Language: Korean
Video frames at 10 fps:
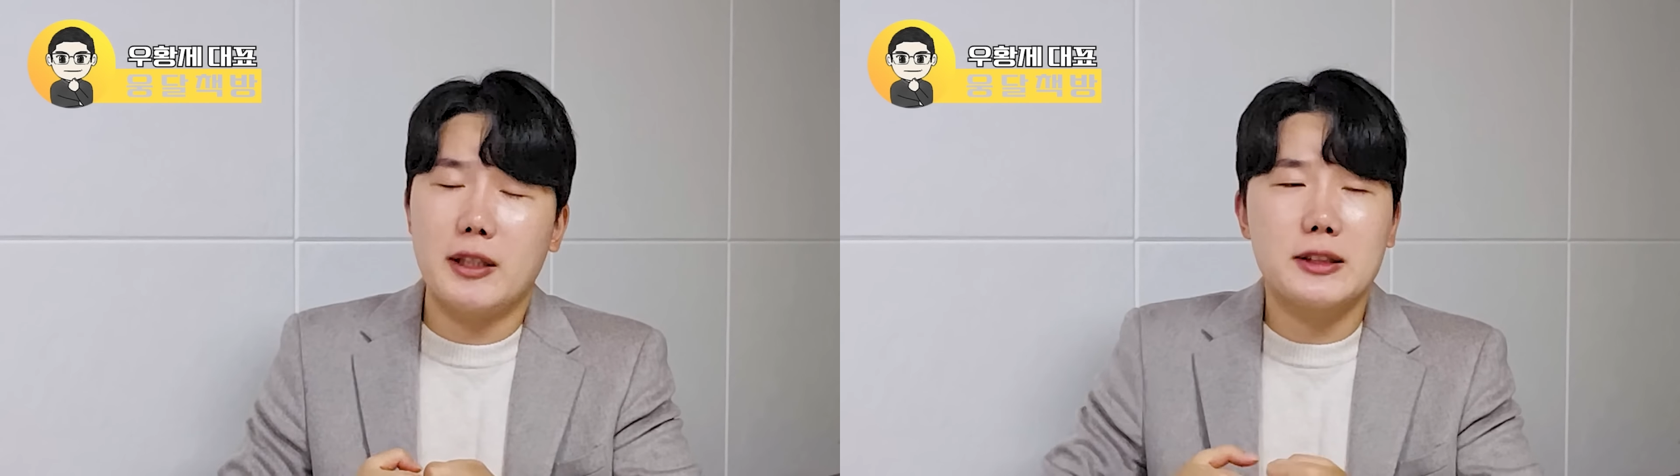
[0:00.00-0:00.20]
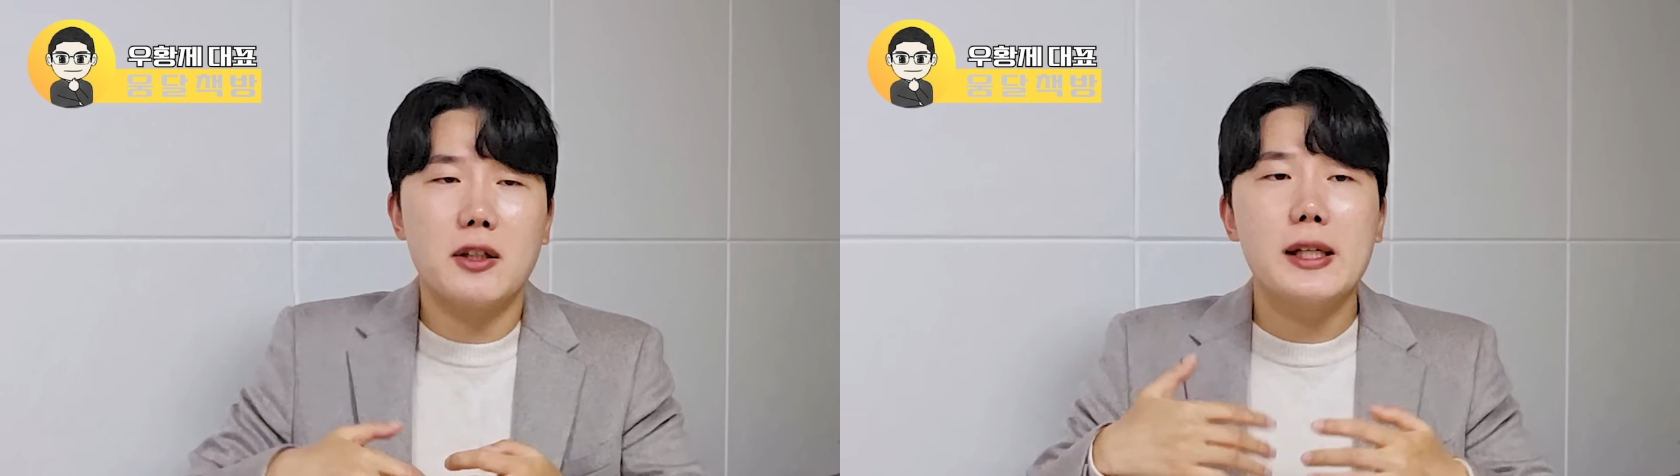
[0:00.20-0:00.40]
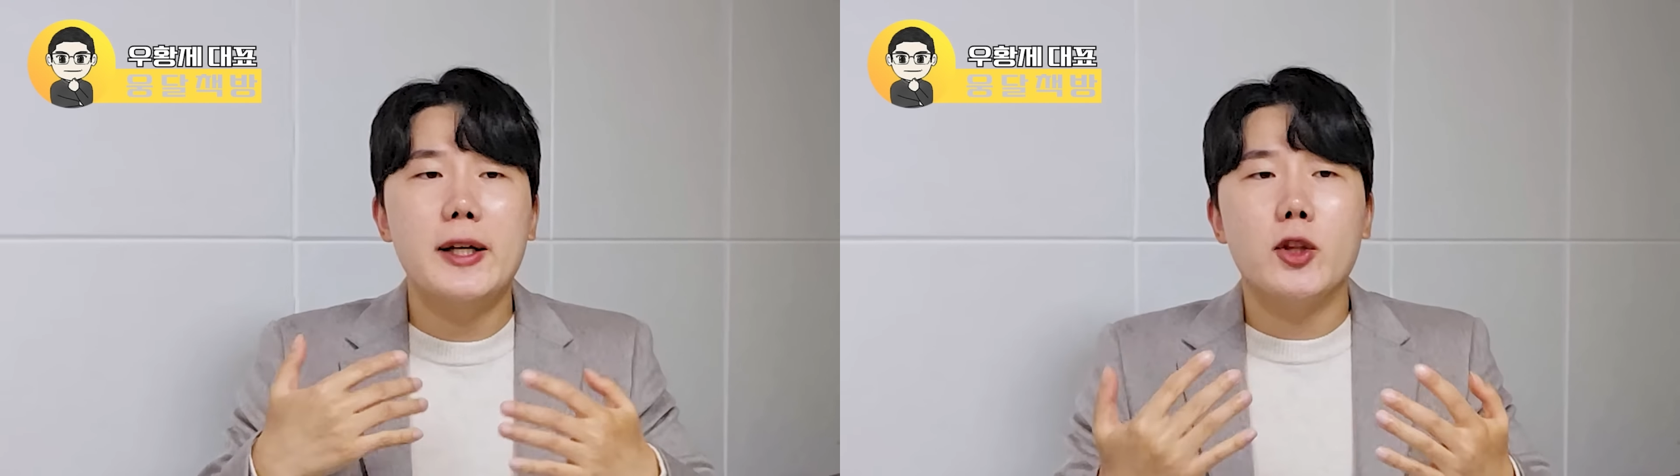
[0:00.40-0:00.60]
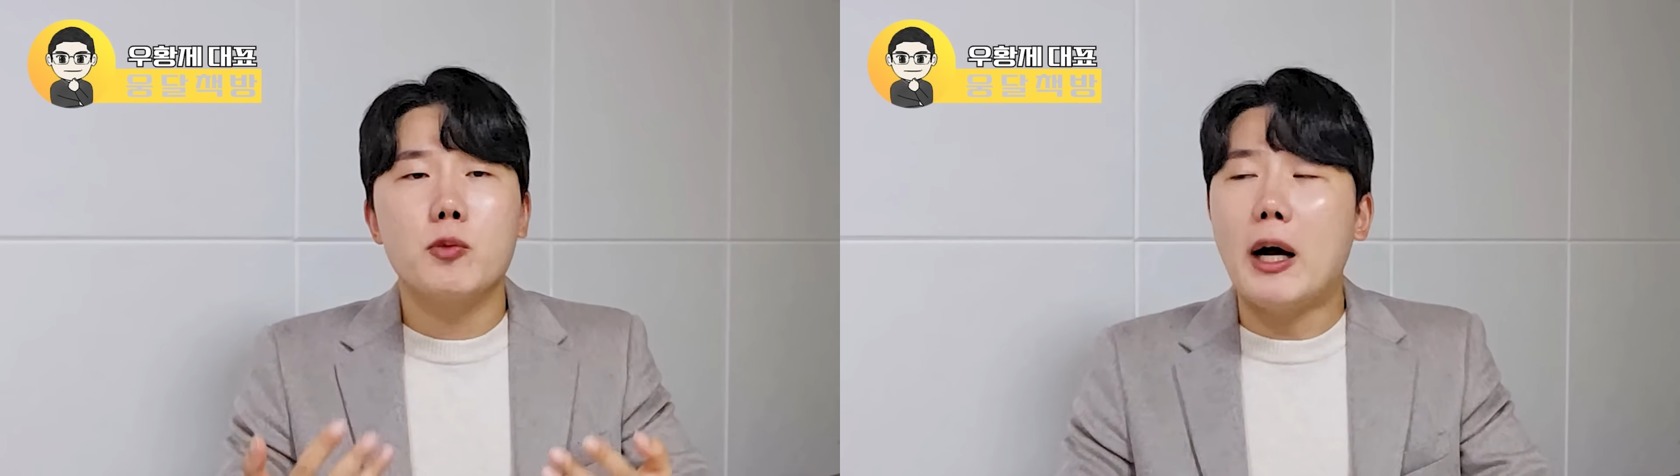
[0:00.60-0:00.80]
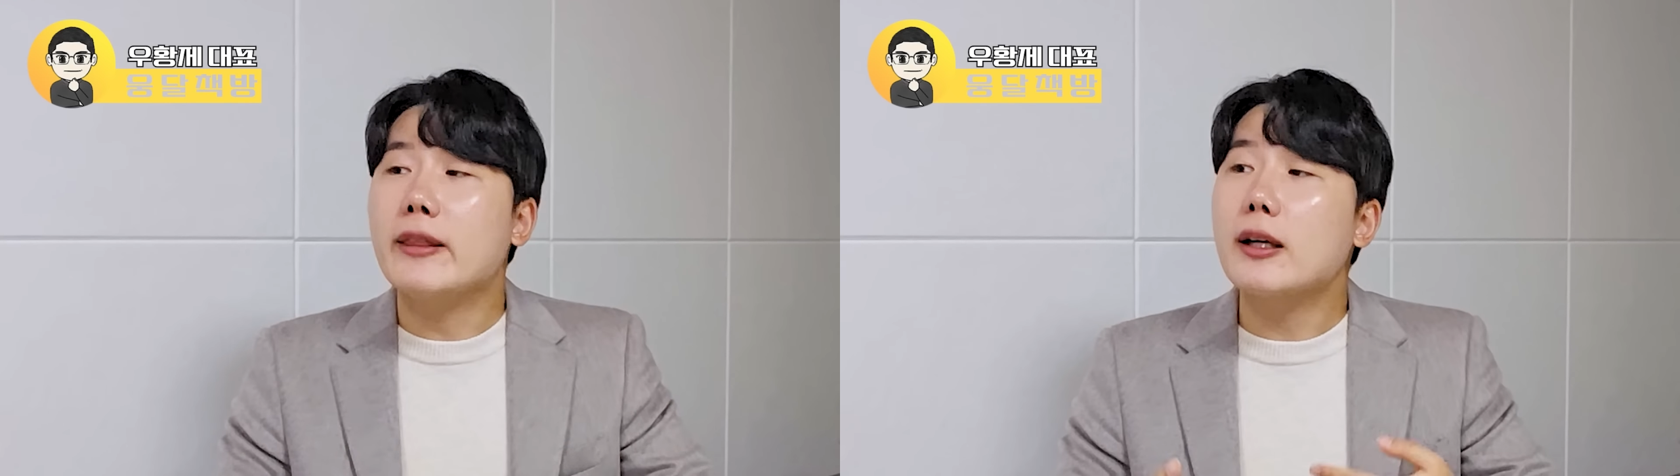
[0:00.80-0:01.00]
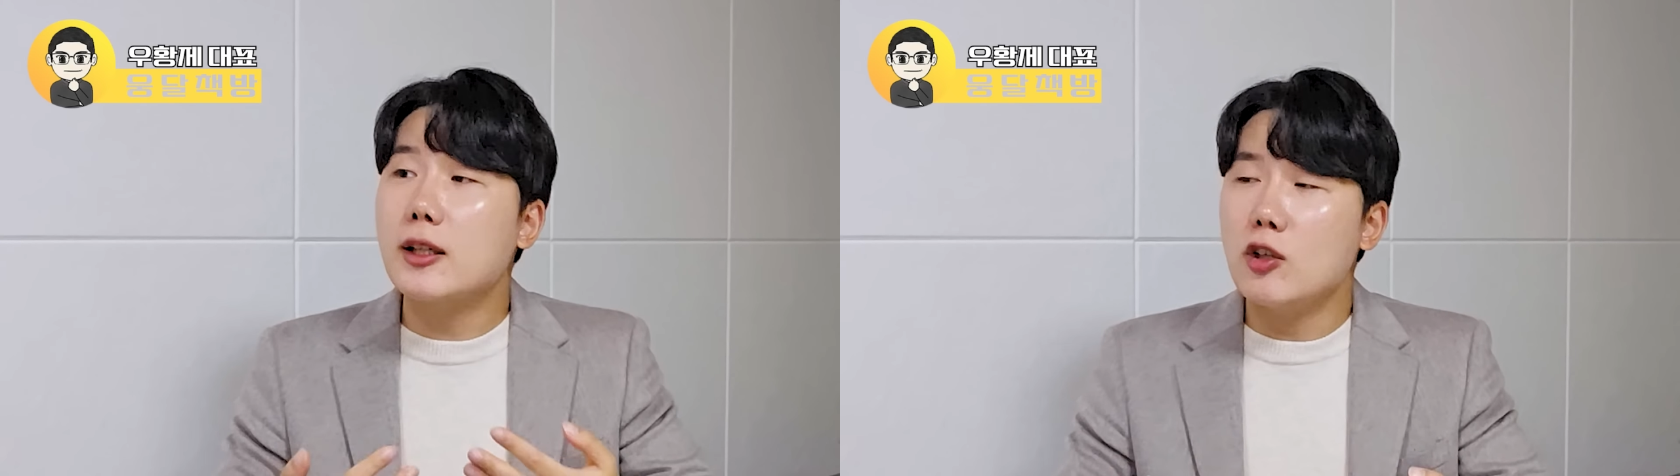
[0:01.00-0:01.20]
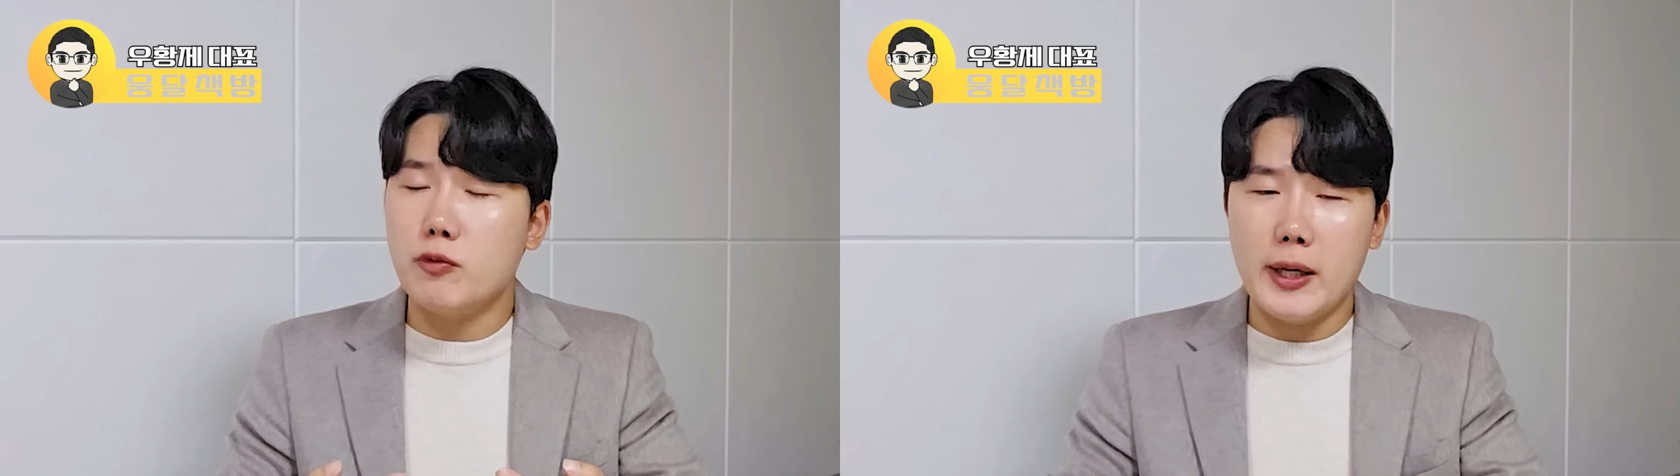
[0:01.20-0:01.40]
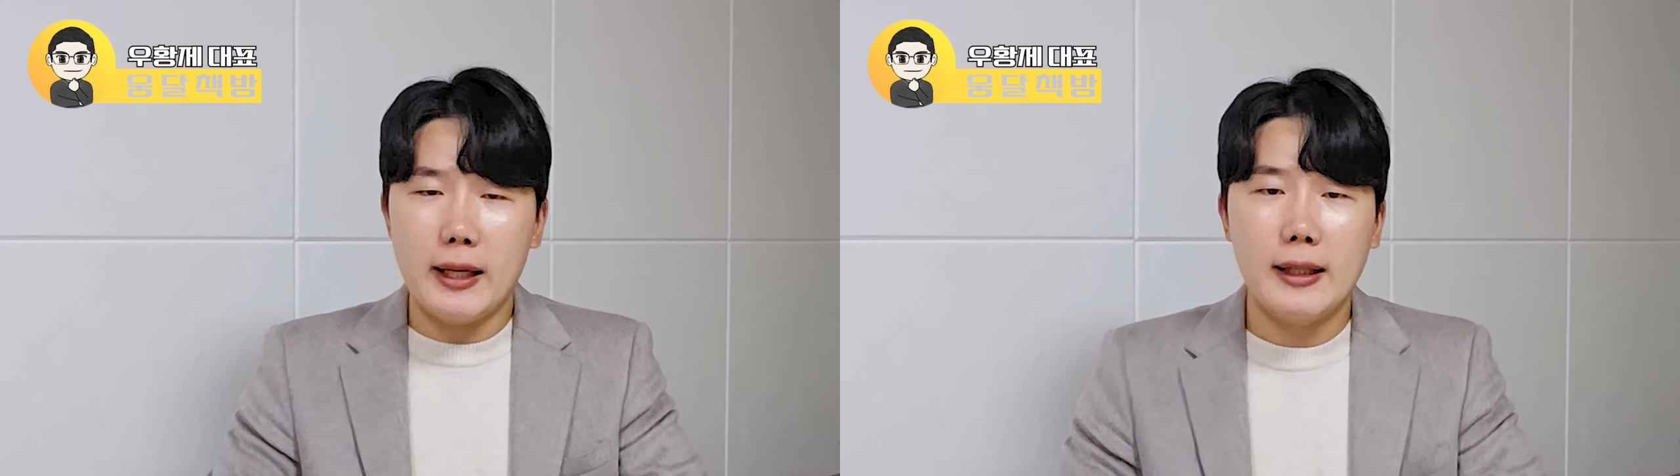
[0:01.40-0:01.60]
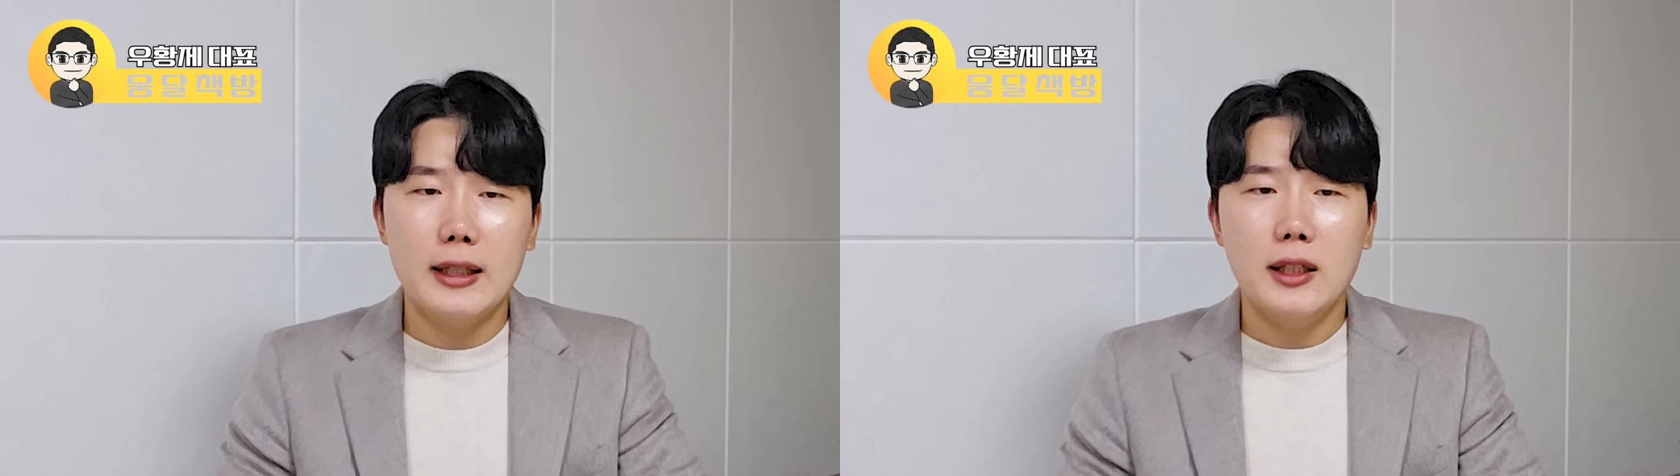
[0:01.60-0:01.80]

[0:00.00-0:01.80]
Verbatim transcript: 그래서 너무 안타까움에